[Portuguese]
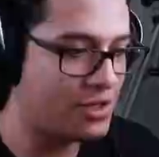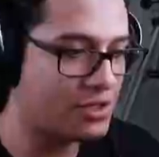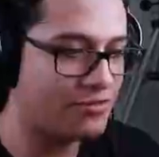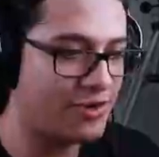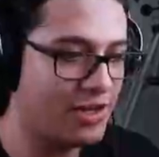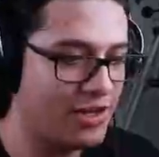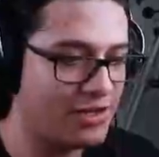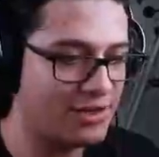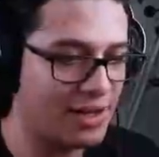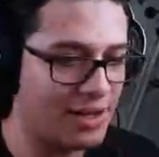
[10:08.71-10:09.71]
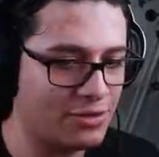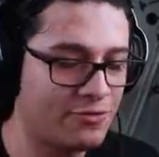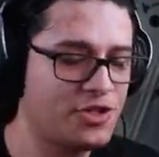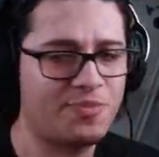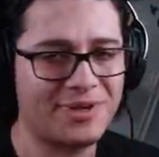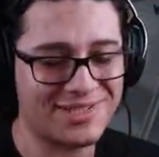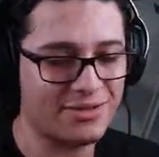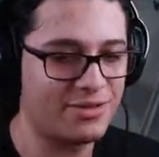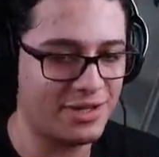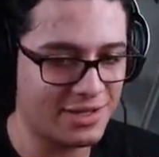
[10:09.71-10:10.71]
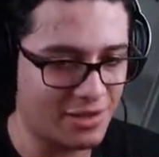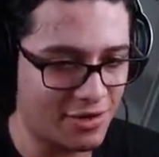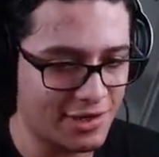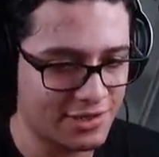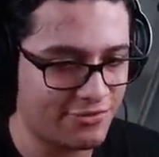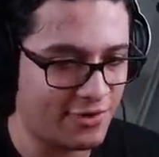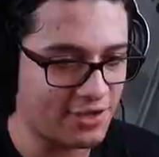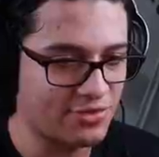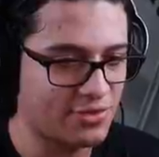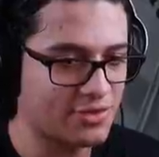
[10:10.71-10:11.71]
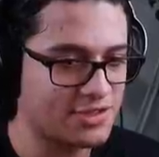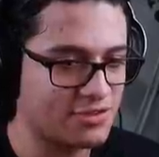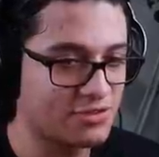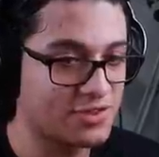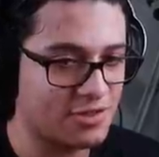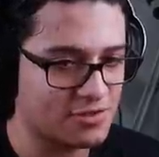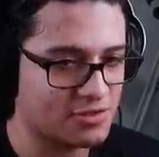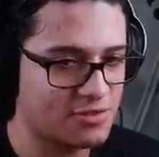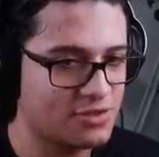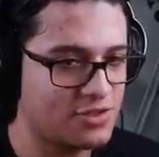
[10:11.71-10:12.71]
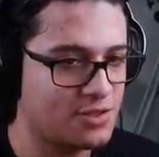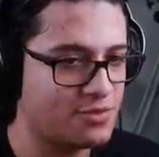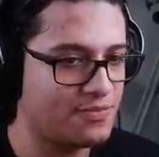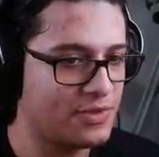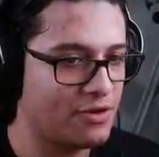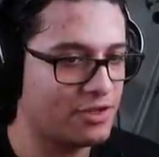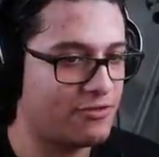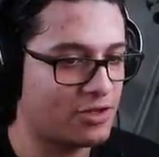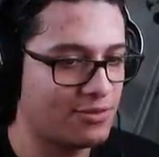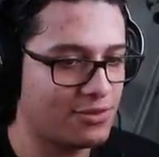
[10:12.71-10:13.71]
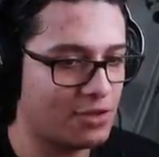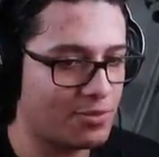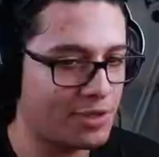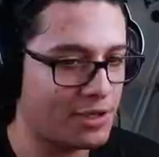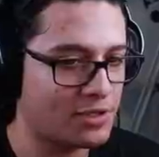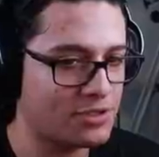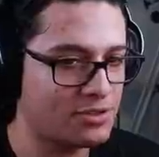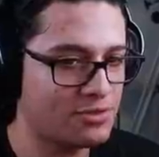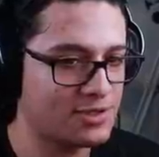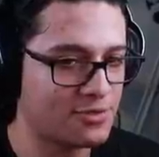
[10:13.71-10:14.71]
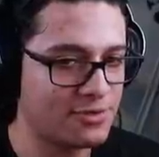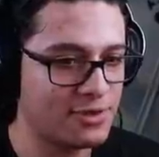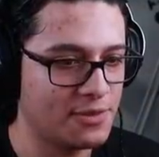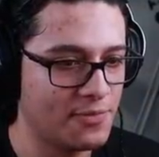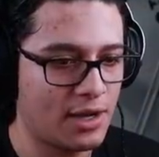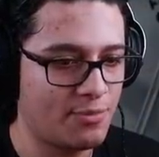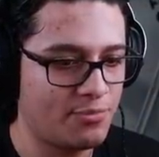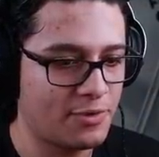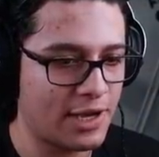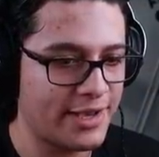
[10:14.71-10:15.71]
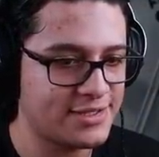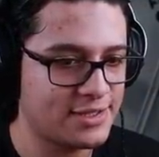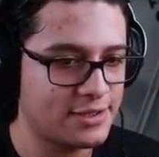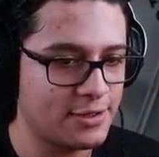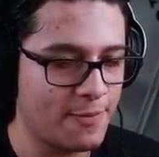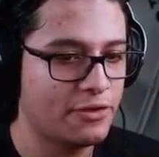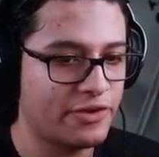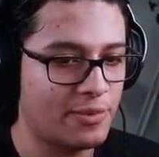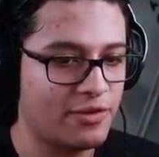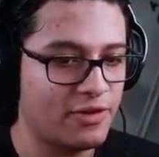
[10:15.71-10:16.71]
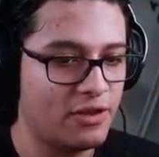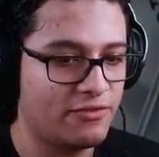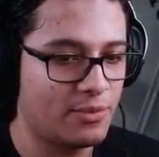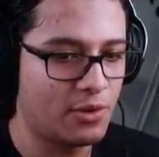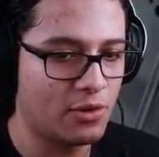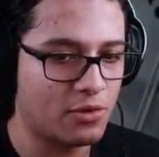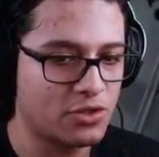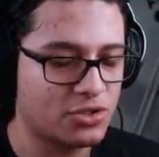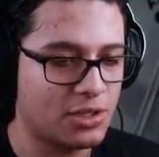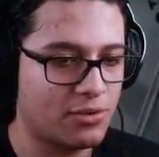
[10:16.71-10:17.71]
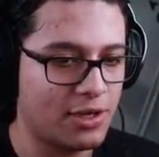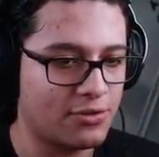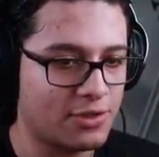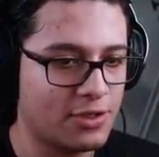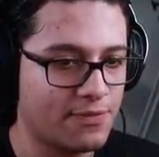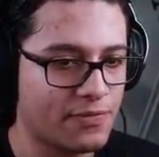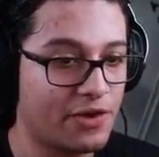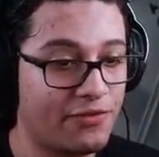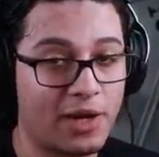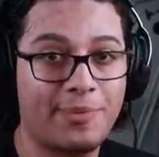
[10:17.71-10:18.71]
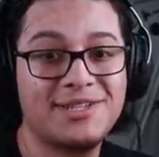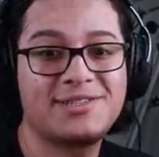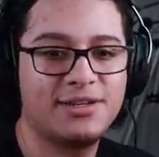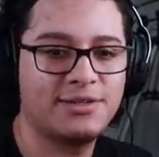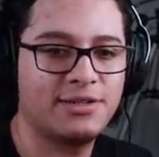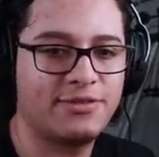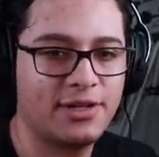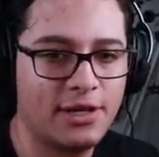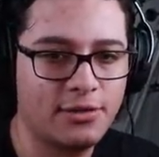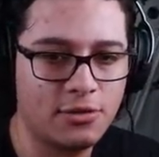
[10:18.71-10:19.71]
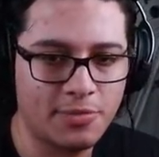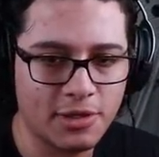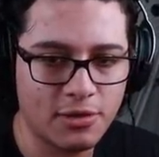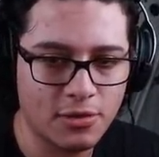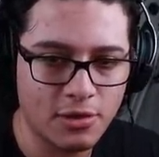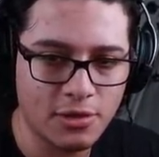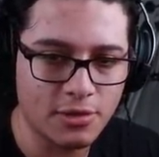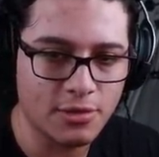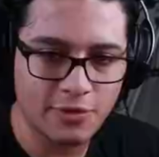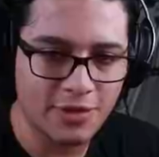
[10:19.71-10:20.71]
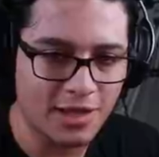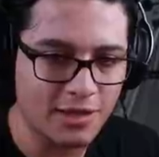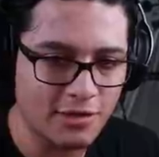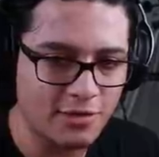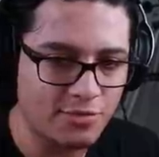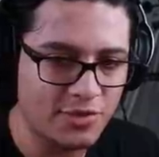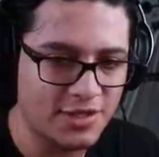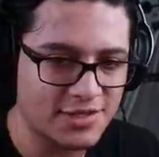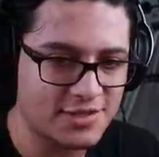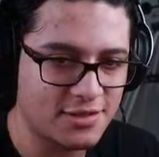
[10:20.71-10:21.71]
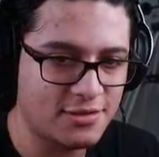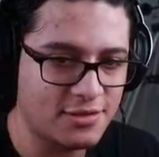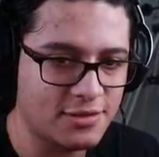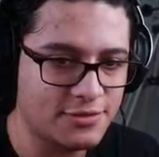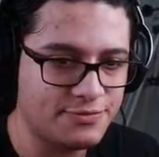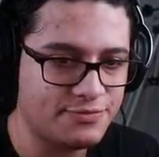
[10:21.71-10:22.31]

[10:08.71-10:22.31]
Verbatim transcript: aí que eu falei que dá no vídeo passado, né? Que dá o artefato Senhor dos Céus, alguma coisa do tipo. É um artefato muito top, cara. A gente usa muito ele. Ah, caí sem querer. Não faz mal, velho. Vamos continuar no reto aqui. Eu vou virar pra esquerda, na verdade. Opa, o que que ali? Não é nada de interessante, né?